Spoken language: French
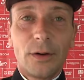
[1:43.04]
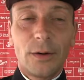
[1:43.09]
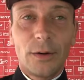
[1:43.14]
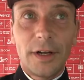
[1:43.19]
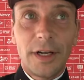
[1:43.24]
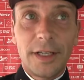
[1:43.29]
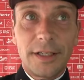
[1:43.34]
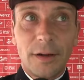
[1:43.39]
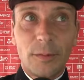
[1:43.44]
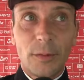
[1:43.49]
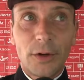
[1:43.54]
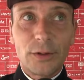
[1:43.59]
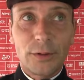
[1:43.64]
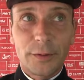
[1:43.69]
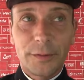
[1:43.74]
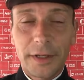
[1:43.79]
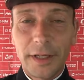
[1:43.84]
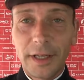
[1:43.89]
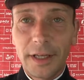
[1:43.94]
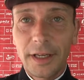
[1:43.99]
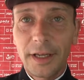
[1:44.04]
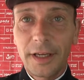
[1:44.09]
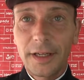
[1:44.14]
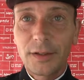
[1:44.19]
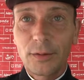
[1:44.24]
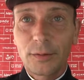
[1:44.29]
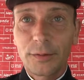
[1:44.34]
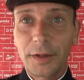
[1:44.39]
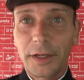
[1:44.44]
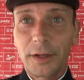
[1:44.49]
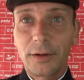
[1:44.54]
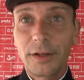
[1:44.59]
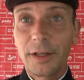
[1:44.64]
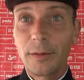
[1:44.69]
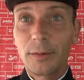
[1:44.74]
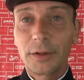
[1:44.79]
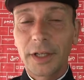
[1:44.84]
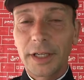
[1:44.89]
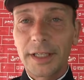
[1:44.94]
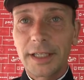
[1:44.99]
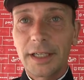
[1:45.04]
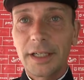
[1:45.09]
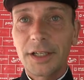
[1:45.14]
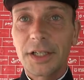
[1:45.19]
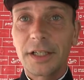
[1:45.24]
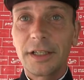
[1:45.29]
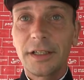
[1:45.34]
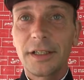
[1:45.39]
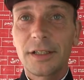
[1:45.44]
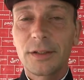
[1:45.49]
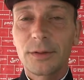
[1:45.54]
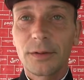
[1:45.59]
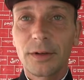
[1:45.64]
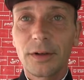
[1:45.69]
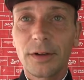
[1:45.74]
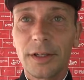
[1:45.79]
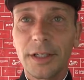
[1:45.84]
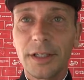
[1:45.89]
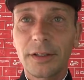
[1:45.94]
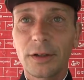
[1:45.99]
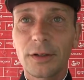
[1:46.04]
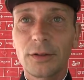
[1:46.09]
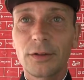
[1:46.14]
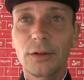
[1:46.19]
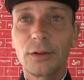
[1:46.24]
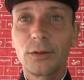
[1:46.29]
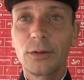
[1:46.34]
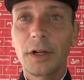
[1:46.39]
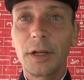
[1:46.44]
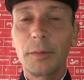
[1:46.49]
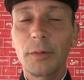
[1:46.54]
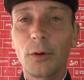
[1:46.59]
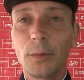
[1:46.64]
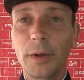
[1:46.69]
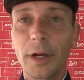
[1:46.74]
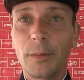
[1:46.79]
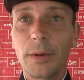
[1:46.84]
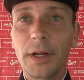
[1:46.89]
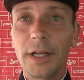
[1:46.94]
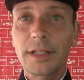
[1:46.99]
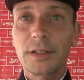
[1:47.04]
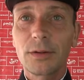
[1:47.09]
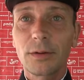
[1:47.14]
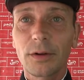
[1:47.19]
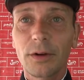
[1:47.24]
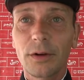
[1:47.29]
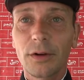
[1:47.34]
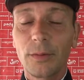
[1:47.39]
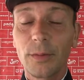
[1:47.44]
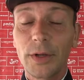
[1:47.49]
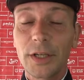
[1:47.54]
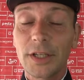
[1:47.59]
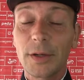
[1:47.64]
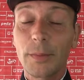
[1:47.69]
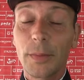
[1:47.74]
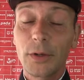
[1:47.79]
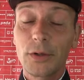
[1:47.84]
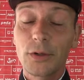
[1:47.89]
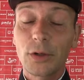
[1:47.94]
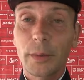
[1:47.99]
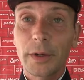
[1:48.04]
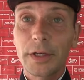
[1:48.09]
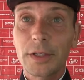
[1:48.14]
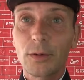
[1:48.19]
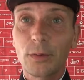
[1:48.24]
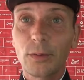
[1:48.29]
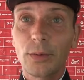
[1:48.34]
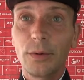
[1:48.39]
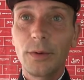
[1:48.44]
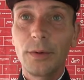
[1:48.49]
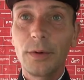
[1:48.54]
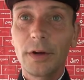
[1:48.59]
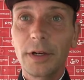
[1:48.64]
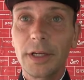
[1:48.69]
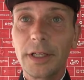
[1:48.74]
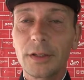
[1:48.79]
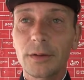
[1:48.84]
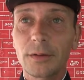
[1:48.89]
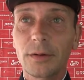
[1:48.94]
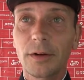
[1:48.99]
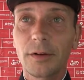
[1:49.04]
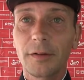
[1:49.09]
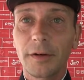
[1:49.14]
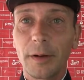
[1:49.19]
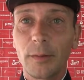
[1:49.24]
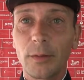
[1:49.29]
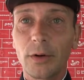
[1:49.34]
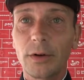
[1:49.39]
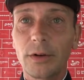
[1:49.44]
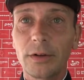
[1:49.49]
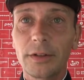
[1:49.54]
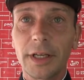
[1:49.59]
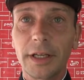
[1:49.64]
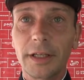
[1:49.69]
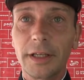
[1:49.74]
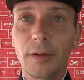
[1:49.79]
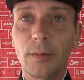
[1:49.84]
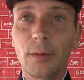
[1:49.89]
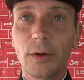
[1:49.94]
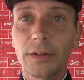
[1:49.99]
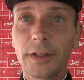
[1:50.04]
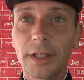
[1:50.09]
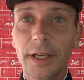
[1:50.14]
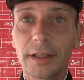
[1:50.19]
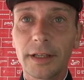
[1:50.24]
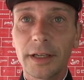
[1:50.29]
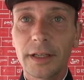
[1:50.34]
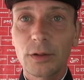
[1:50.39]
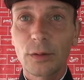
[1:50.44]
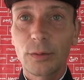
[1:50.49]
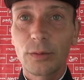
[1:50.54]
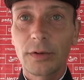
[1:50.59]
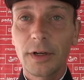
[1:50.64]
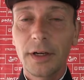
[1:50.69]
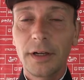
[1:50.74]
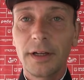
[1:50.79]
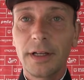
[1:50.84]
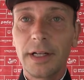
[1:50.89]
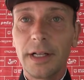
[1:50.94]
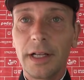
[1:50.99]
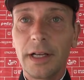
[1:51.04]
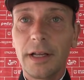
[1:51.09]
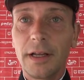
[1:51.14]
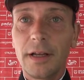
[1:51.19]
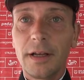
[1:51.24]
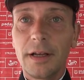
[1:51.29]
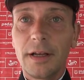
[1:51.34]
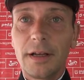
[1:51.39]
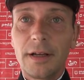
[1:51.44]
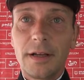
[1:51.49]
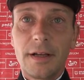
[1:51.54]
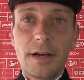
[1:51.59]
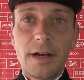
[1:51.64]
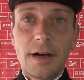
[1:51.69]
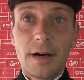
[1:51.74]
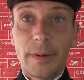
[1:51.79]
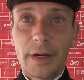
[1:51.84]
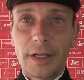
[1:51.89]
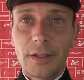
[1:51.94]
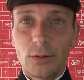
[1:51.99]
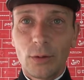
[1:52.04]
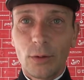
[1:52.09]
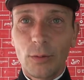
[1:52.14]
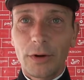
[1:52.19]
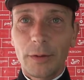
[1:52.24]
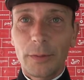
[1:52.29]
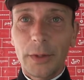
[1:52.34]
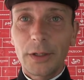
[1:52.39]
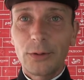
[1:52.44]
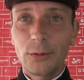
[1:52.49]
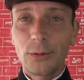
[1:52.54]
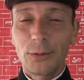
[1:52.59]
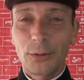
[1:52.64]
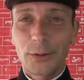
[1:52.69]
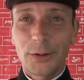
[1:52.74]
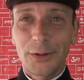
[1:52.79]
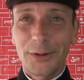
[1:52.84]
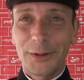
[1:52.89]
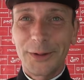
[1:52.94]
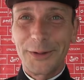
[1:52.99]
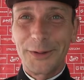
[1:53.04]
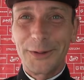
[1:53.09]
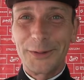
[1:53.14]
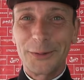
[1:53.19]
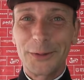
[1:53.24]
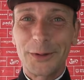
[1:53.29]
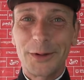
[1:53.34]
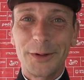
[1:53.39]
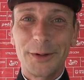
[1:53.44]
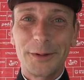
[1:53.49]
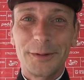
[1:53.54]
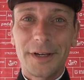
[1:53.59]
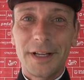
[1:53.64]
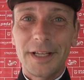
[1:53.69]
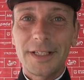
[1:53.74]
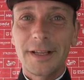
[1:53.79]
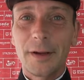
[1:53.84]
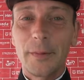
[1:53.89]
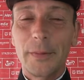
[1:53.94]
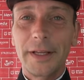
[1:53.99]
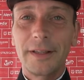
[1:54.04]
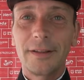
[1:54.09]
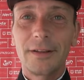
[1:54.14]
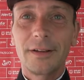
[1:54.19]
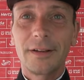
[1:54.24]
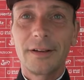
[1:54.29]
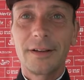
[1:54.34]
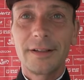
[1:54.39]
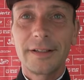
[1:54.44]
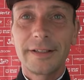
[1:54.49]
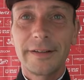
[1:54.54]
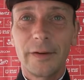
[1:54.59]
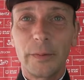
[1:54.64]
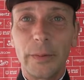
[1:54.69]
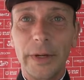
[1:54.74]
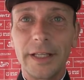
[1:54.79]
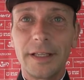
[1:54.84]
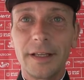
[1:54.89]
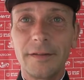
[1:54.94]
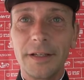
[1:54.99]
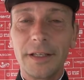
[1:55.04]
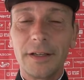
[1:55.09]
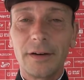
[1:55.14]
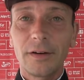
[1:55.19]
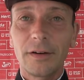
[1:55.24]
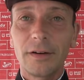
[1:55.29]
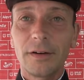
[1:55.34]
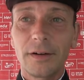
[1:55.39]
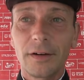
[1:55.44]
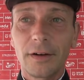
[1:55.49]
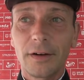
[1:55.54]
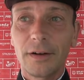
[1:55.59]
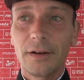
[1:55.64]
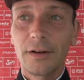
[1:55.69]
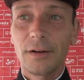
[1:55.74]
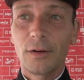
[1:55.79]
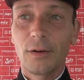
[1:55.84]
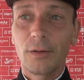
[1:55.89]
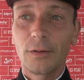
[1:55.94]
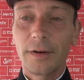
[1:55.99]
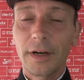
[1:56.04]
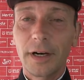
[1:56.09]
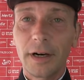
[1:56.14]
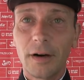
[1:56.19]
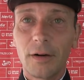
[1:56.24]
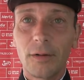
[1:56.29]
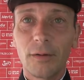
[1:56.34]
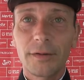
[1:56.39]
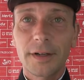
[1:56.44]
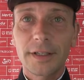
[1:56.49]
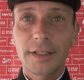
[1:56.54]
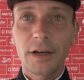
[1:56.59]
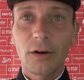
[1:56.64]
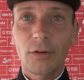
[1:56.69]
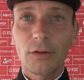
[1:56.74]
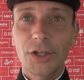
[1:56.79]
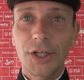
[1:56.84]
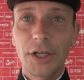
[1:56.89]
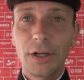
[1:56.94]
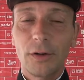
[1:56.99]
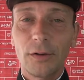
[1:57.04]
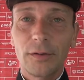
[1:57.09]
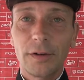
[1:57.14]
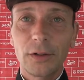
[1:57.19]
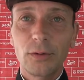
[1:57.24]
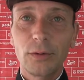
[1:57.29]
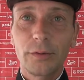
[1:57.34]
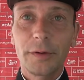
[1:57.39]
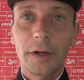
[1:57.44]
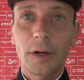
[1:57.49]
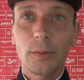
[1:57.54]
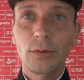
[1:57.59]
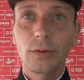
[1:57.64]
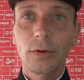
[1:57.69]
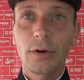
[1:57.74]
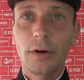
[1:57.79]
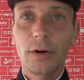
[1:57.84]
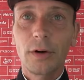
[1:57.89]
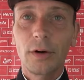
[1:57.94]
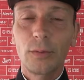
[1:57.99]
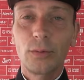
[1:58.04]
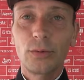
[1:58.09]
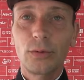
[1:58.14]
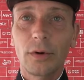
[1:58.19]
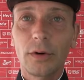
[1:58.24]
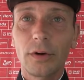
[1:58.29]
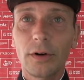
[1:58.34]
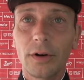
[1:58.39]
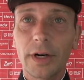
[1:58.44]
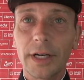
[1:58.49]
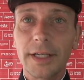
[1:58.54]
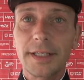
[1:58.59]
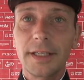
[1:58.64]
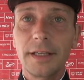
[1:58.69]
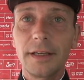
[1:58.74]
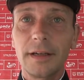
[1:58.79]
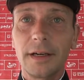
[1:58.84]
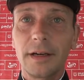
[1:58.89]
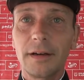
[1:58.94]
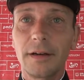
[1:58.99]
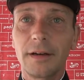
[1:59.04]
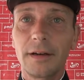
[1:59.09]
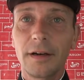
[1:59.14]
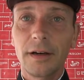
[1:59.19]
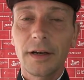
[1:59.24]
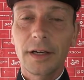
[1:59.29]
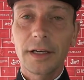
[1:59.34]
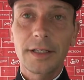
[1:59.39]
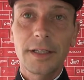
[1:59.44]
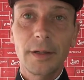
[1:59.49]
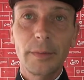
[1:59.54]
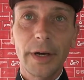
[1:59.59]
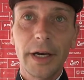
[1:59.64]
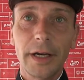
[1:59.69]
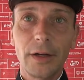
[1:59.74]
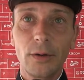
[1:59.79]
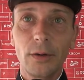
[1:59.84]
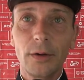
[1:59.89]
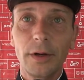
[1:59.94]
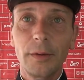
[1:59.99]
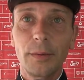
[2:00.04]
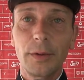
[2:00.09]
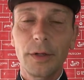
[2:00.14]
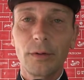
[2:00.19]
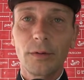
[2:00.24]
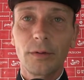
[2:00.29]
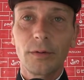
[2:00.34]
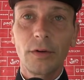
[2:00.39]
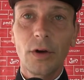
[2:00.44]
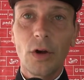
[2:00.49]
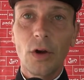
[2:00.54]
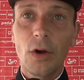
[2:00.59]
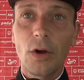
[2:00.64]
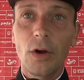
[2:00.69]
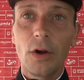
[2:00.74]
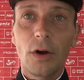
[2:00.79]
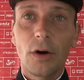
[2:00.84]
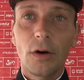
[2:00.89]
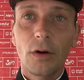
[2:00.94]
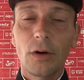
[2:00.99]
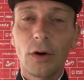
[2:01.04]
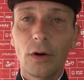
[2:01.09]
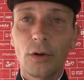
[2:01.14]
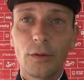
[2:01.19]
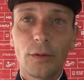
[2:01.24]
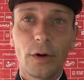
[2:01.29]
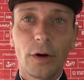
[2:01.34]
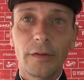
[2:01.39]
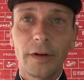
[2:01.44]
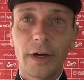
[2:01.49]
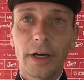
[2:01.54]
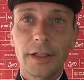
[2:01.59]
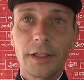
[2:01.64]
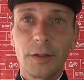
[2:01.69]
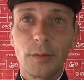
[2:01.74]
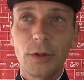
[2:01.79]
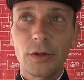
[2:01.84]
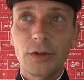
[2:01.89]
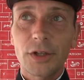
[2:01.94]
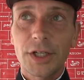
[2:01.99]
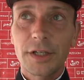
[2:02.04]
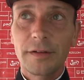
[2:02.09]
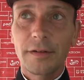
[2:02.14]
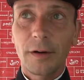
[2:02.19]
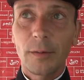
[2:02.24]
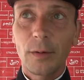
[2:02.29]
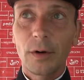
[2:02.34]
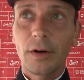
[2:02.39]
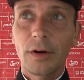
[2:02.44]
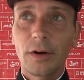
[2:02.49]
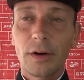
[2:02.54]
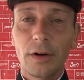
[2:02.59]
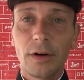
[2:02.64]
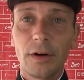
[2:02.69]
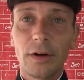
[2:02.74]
oui, les Allemands, ils ont fait des, ils ont fait que des bons dressages. Hein. Ils sont, euh, ils trustent toutes les premières places. Donc, euh, mais c'est pas une surprise non plus. Hein. Ils sont euh, vraiment techniquement très très au point. Après, ils sont au point partout, donc, donc voilà, ça va pas être, ça va pas être évident. on va, on va s'accrocher, on va tout faire pour, pour rester, rester près d'eux. Et puis, on, encore une fois, on verra dimanche. C'est vraiment,